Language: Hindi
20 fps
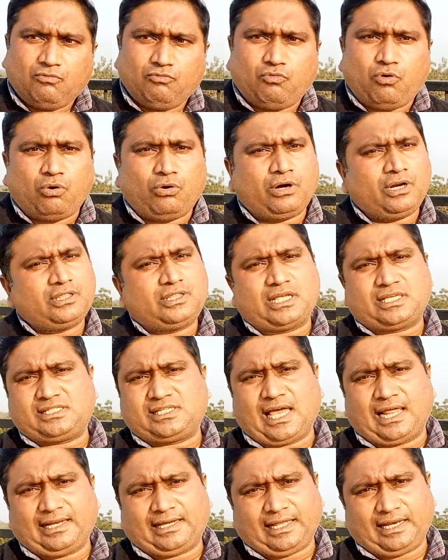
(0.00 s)
वो उन्होंने
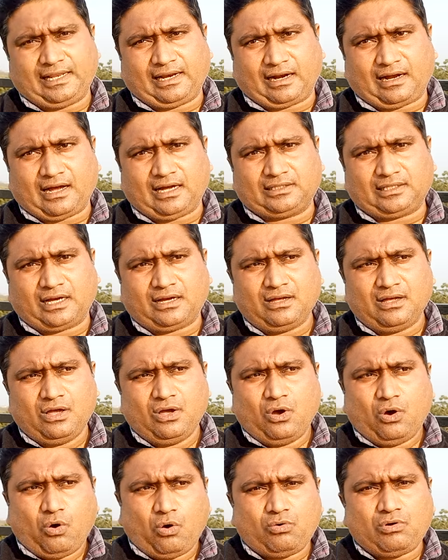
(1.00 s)
दस साल के लिए रखा था
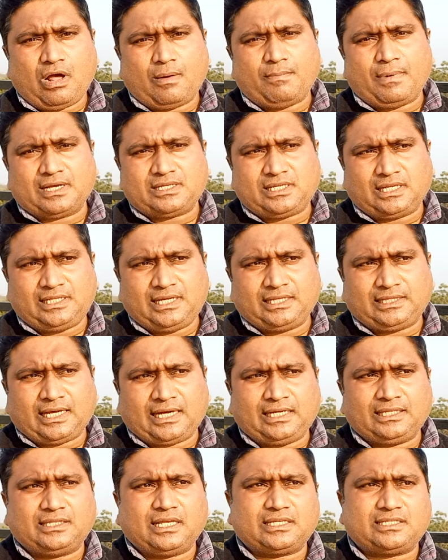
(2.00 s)
हम्म। उनका मकसद ये
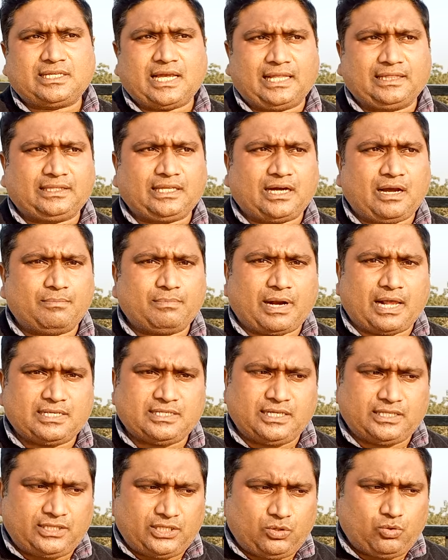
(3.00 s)
था कि दस साल तक हम
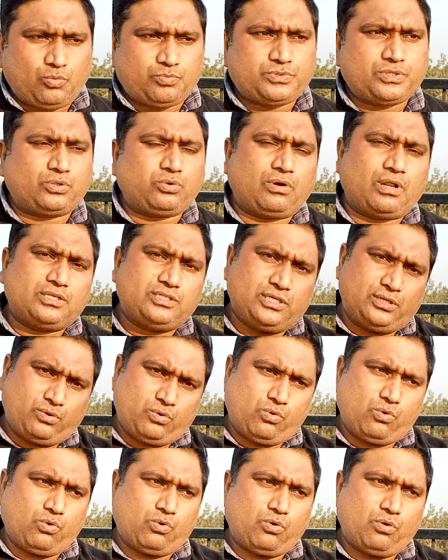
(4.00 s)
राजनीतिक रूप से थोड़ा जिन
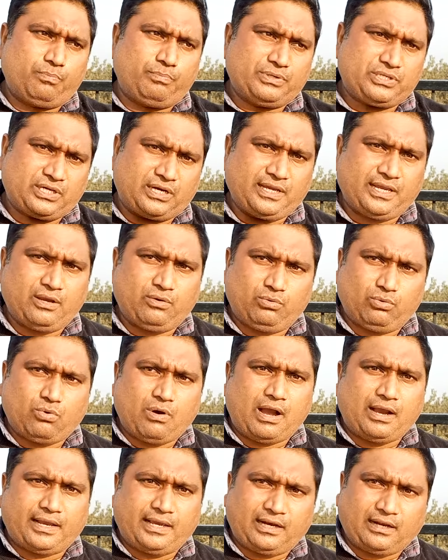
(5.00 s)
लोगों को पिछड़ गए
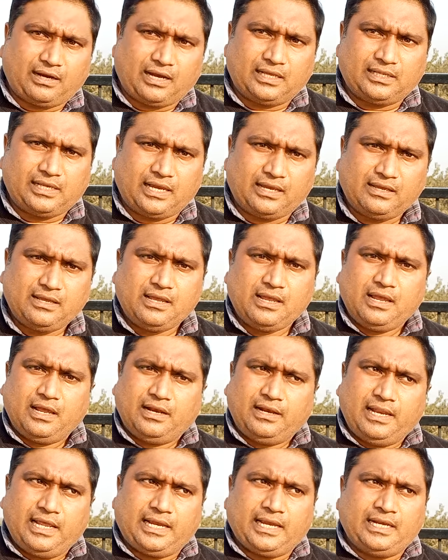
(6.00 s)
उनको आगे रखा जाए
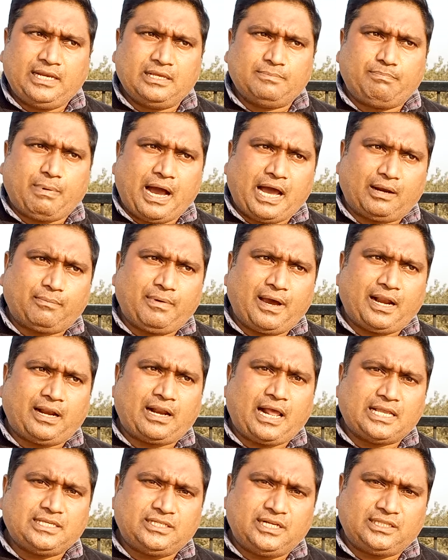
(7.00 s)
हम्म। लेकिन ये बार बार
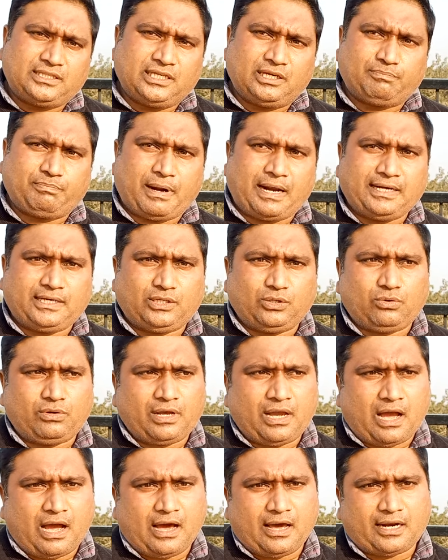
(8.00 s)
राजनीतिक पार्टियों
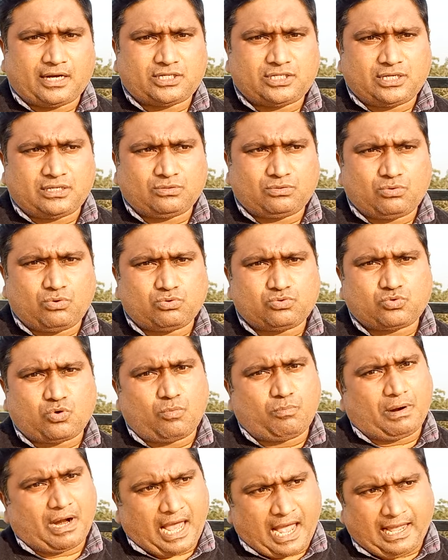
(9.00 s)
ने आरक्षण
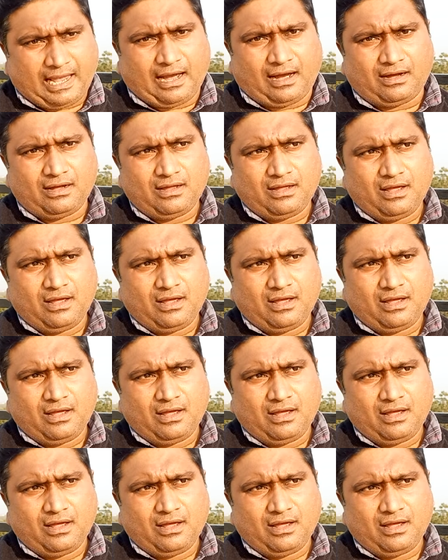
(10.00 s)
उसको बढ़ाया